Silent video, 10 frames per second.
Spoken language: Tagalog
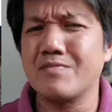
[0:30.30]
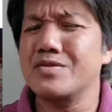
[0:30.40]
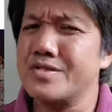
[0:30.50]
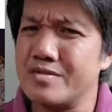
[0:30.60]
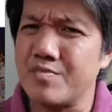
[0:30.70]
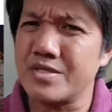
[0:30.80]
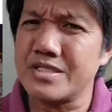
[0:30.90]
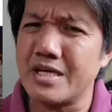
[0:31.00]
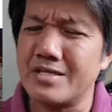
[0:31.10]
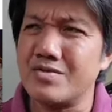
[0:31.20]
por
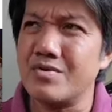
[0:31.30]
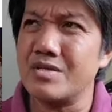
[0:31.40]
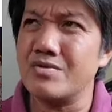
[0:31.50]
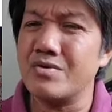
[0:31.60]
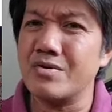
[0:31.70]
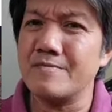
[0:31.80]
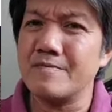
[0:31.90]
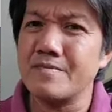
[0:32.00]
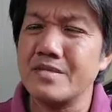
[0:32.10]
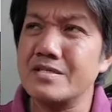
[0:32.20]
Santo, ano ho,
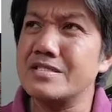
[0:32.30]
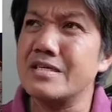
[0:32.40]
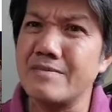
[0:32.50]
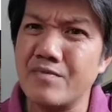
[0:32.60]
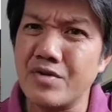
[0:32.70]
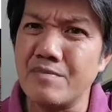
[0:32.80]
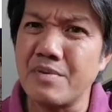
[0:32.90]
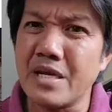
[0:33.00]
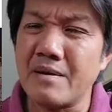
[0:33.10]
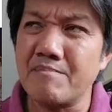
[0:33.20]
si
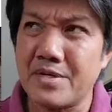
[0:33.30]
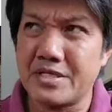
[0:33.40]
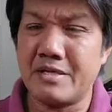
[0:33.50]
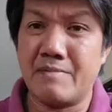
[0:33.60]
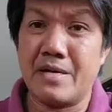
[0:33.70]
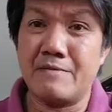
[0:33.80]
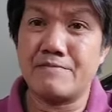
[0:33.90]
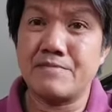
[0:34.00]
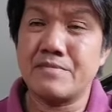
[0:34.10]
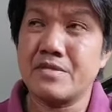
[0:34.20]
Kibuloy pala ang biktima.
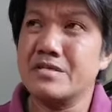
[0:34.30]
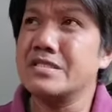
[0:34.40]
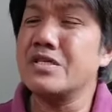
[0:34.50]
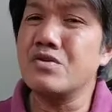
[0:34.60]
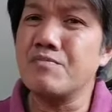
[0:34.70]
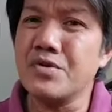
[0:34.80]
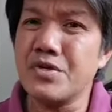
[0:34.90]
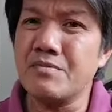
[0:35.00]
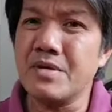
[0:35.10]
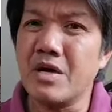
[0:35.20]
Sino
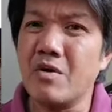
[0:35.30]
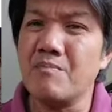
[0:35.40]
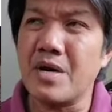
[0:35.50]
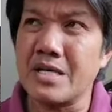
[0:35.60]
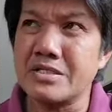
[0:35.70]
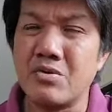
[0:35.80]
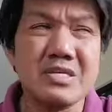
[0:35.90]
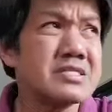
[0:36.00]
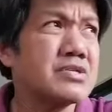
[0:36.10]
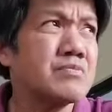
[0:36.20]
po yung mga
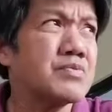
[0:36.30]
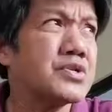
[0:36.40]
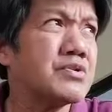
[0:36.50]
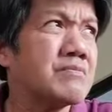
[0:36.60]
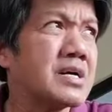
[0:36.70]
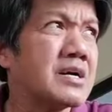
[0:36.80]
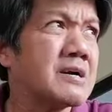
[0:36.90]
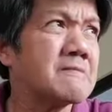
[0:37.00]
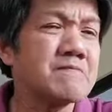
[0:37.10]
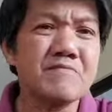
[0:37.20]
oppressor? Sino po yung
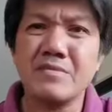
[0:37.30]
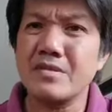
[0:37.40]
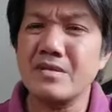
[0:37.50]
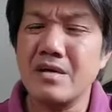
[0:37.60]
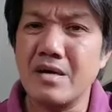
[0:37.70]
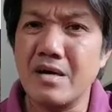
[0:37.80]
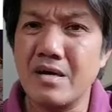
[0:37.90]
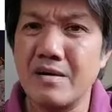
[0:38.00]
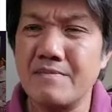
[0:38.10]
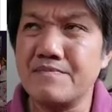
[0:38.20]
mga
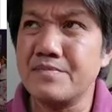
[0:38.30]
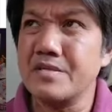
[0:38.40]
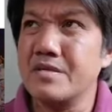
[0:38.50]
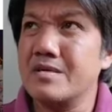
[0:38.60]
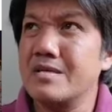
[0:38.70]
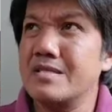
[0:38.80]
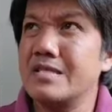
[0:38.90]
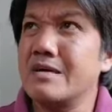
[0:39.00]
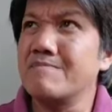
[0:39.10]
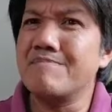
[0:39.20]
um,
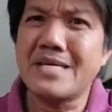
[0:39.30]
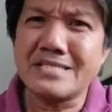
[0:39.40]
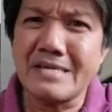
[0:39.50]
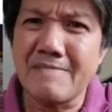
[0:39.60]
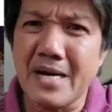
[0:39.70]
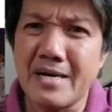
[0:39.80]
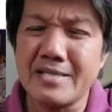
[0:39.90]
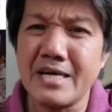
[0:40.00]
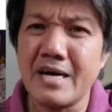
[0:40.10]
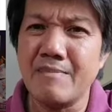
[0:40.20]
ng biktima
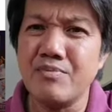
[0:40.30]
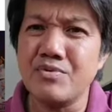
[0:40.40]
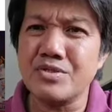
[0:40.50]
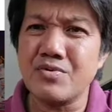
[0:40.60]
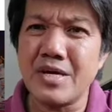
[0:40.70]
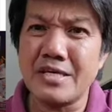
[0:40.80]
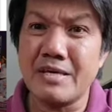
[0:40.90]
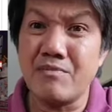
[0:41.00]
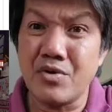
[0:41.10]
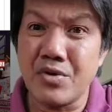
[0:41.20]
ng abuso
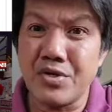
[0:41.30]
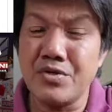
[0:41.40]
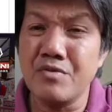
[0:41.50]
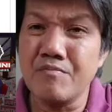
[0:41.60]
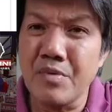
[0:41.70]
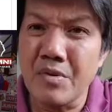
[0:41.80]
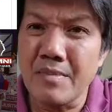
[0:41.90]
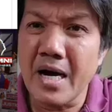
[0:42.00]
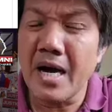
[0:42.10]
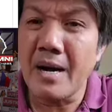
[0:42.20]
kay Kibuloy? Yun
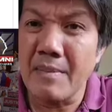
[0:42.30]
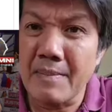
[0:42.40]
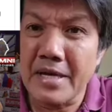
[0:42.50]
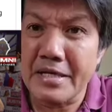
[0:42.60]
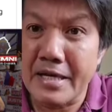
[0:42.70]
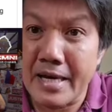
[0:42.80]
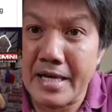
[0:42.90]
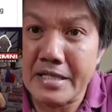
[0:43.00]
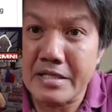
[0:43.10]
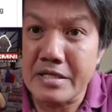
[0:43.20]
pong mga
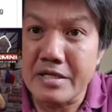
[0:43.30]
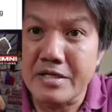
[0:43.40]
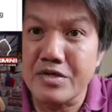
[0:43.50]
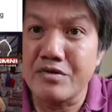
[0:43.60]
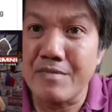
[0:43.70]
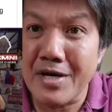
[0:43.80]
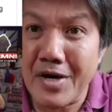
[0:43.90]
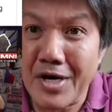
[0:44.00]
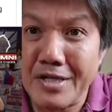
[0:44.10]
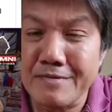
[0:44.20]
kababaihan. Yun ba
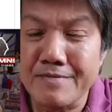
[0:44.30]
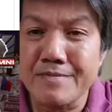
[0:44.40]
yan?